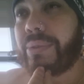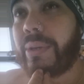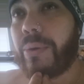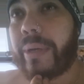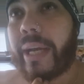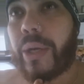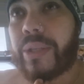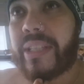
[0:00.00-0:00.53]
o que
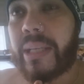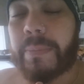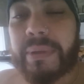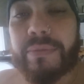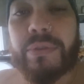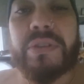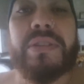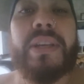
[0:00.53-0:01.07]
eu quero dizer
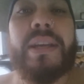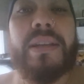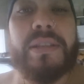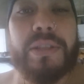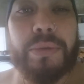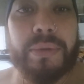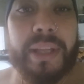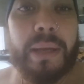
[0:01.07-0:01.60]
para
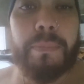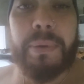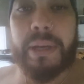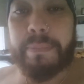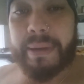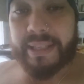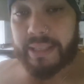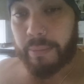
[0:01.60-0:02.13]
vocês é que o tempo
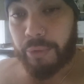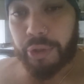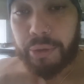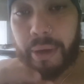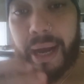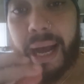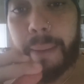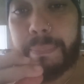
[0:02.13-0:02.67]
ele passa
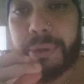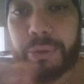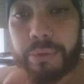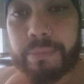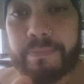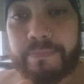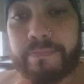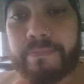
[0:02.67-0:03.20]
muito
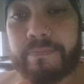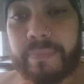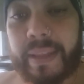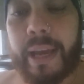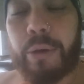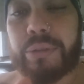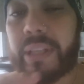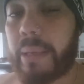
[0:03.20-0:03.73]
rápido,
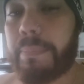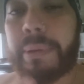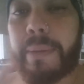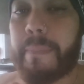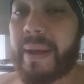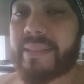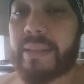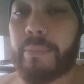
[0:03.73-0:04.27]
né? O tempo
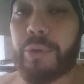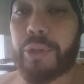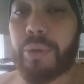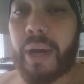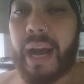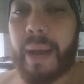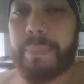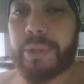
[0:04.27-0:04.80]
ele passa muito
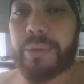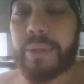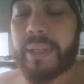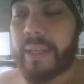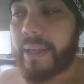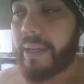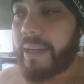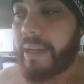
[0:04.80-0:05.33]
rápido
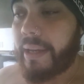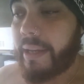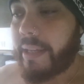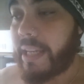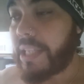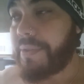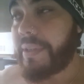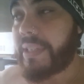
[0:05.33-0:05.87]

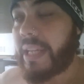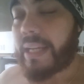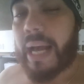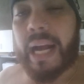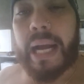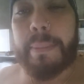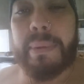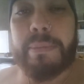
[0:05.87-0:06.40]
e às vezes
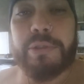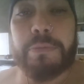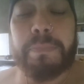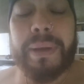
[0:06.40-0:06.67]
acabamos